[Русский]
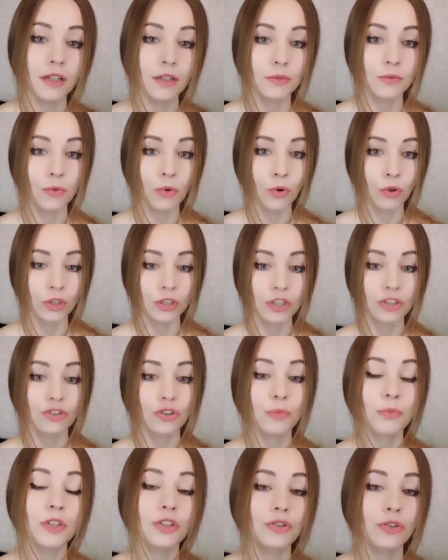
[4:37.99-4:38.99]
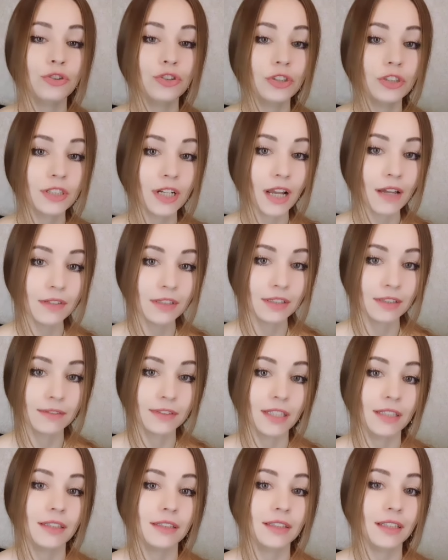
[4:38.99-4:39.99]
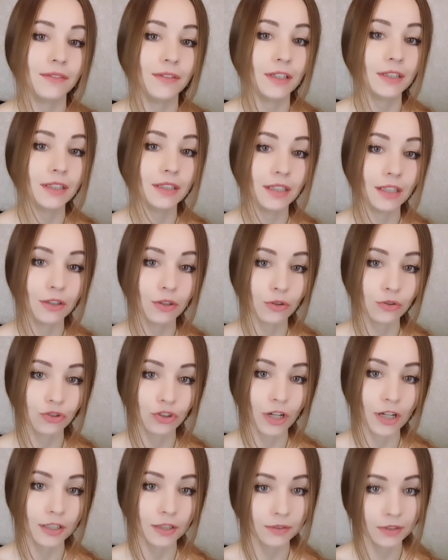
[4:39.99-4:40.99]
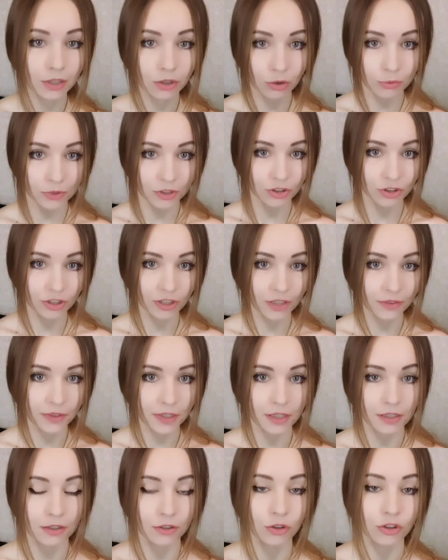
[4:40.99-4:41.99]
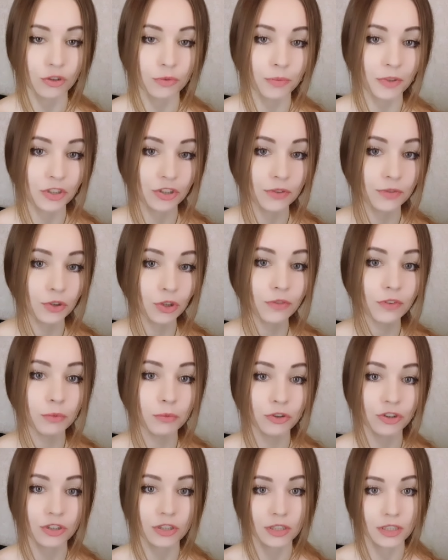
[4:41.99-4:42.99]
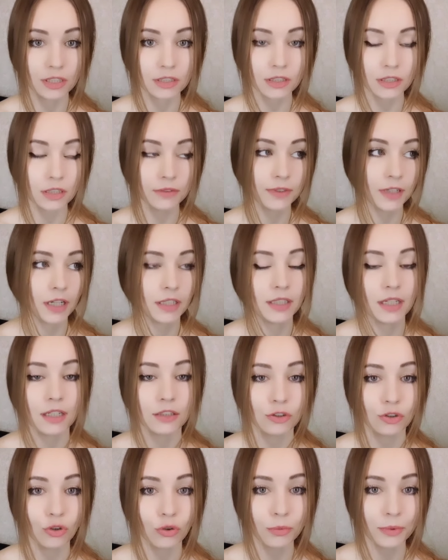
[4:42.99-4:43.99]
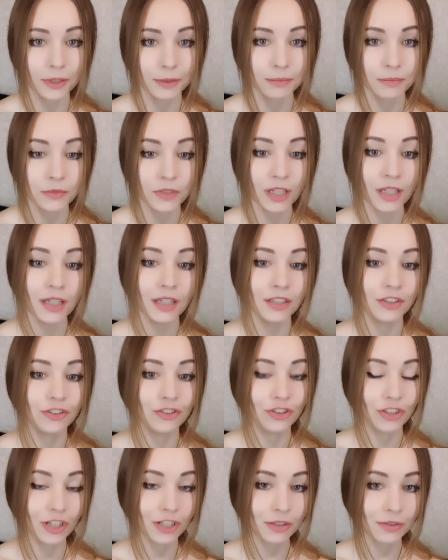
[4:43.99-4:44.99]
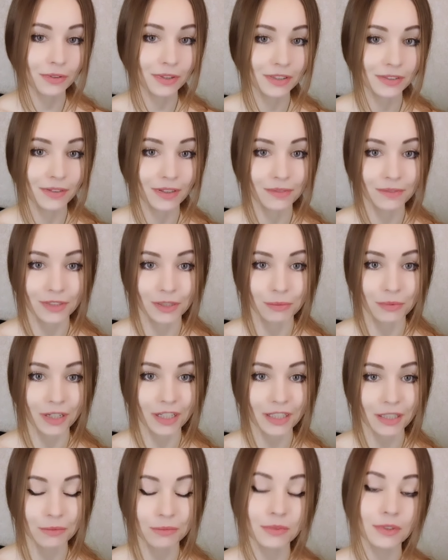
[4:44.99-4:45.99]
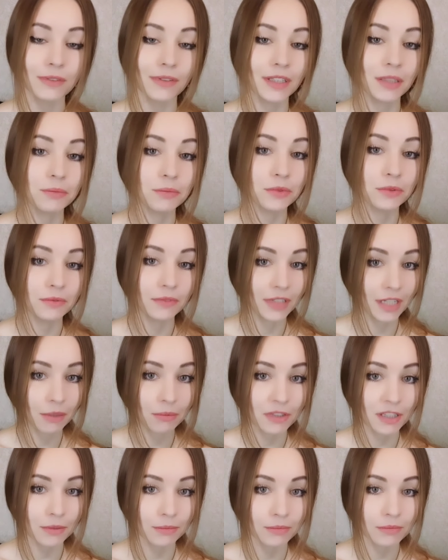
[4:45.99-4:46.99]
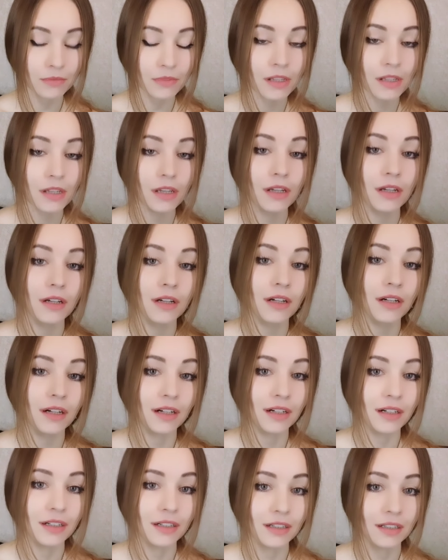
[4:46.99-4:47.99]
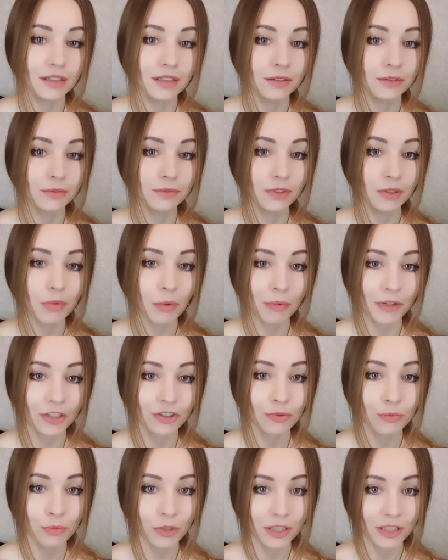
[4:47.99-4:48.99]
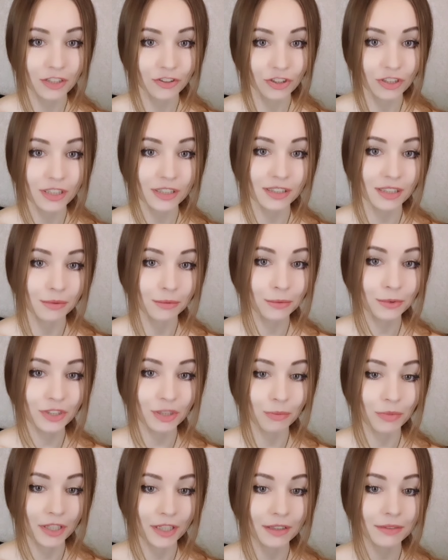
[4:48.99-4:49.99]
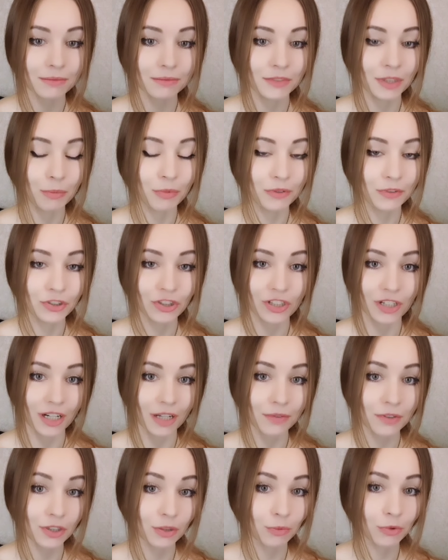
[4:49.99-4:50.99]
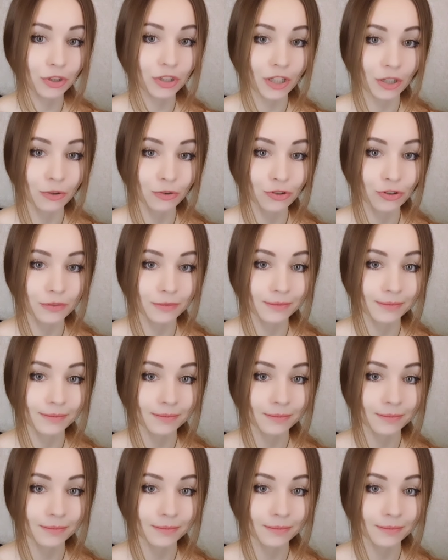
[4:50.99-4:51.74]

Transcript: Вот. И что мне еще очень нравится, все эти советы не нарушают автономность человека. То есть почти все вы можете делать, не выходя из дома, не жертвуя своим вниманием, своим временем. А вы по-прежнему принадлежите самому себе, и привычный график не будет нарушен.